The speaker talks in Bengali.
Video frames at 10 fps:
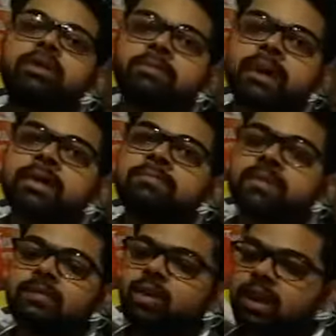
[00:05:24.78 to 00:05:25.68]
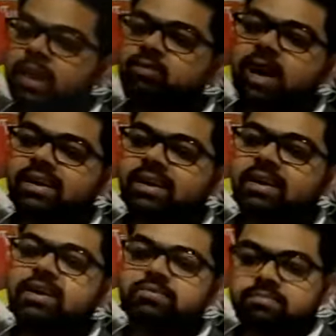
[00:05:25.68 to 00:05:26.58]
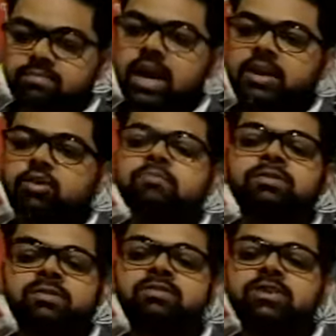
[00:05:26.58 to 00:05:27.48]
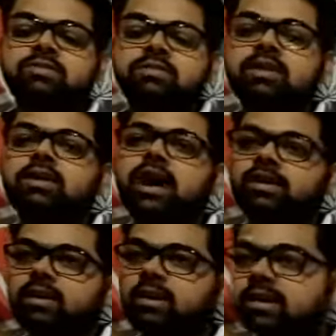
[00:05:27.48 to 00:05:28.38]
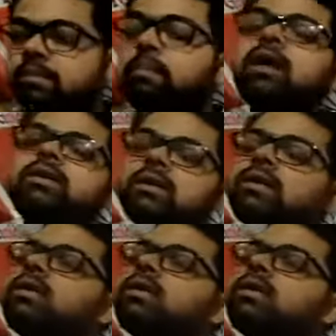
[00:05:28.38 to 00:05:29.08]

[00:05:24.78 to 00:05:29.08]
মজা পাই এবং এখানেও একটা একরকম মিস্টিভিয়াস নেচারের একটা একটা পার্ট